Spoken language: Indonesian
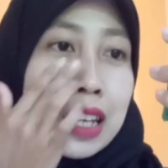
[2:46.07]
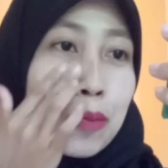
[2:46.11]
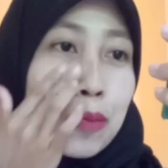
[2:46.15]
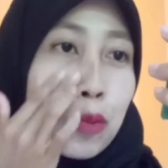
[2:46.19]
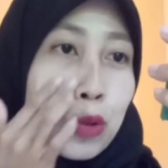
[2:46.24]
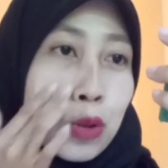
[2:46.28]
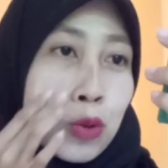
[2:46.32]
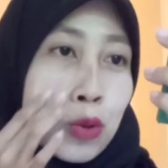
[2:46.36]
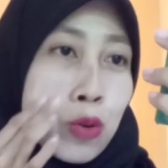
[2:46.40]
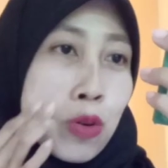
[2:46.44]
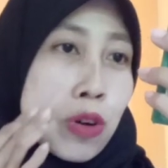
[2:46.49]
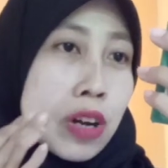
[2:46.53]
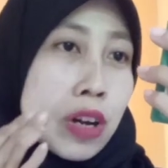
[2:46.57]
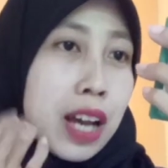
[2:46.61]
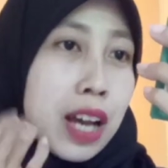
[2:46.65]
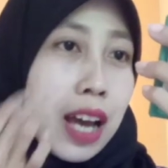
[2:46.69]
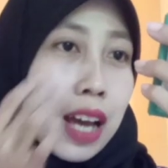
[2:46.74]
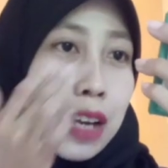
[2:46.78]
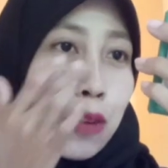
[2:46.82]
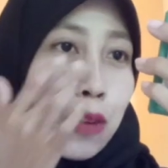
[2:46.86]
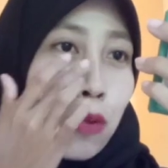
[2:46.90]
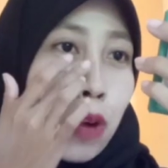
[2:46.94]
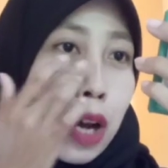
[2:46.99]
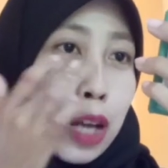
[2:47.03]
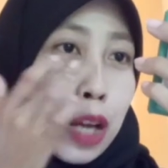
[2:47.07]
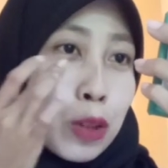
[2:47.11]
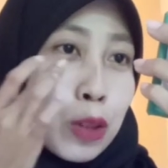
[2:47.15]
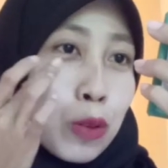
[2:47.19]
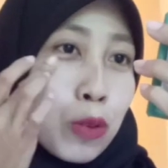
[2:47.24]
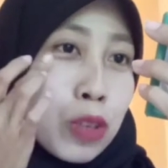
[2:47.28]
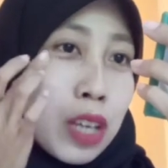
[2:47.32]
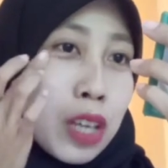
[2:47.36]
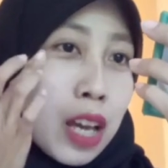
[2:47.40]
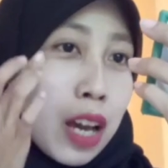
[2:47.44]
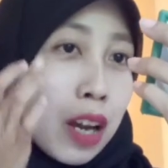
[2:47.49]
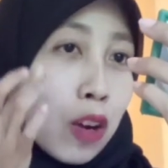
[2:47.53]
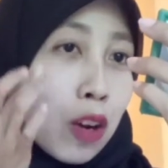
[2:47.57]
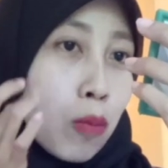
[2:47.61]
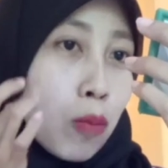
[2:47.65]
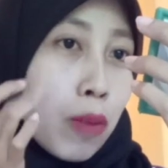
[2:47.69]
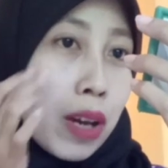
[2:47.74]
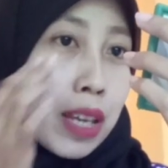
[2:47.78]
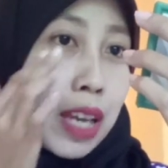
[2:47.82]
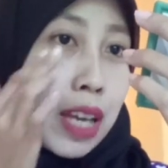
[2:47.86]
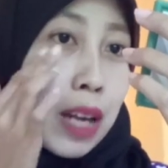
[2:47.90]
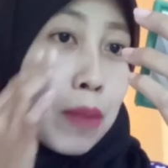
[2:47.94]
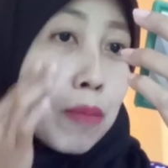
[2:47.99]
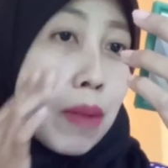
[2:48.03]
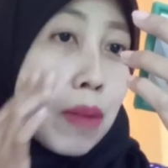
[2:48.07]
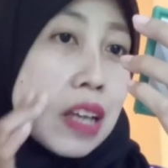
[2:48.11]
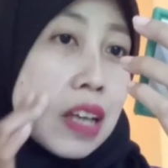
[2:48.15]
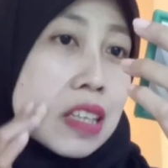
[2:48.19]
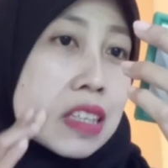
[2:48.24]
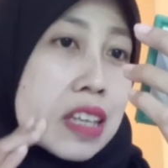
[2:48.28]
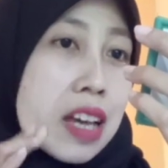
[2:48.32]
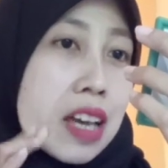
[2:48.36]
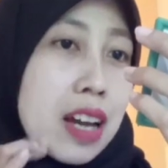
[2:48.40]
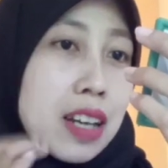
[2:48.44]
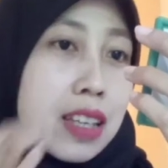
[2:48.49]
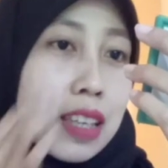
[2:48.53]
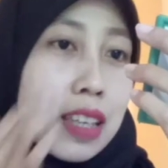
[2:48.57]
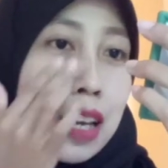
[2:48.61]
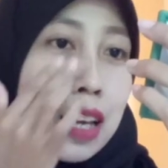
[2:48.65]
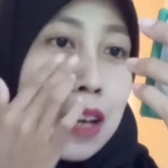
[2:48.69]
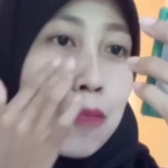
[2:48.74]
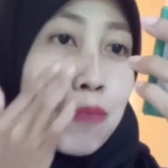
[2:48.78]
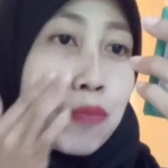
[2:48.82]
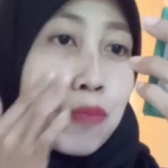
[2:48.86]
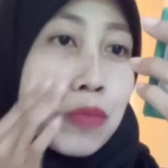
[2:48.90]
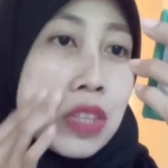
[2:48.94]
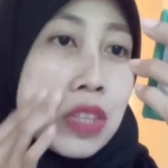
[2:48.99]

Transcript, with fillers: dibutuhkan waktu yang lumayan banyak ya